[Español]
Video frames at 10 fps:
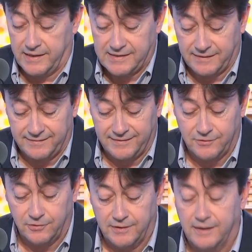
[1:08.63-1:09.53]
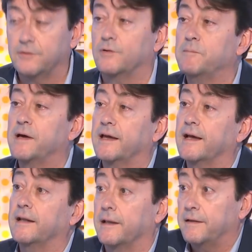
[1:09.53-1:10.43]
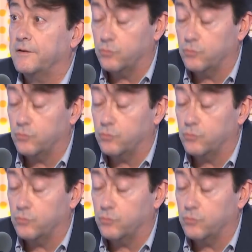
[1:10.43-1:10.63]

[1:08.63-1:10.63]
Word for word: que has nacido en la ciudad mexicana de